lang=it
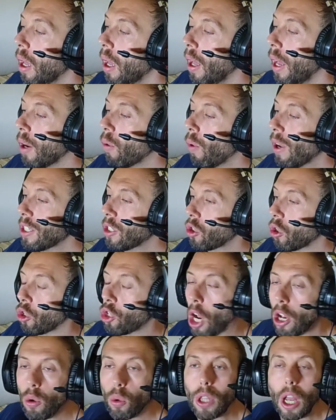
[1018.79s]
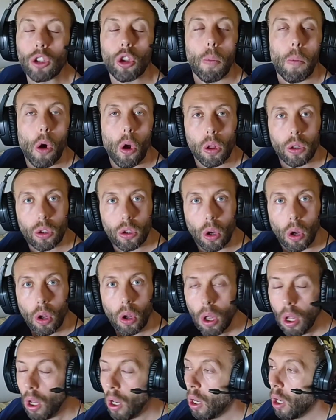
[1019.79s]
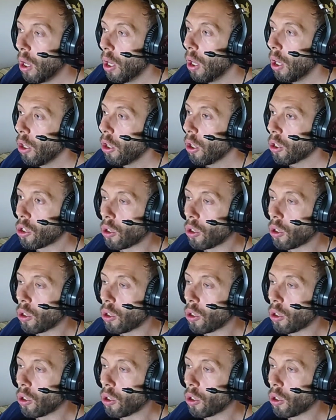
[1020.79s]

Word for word: E questo ci ha aiutato molto, io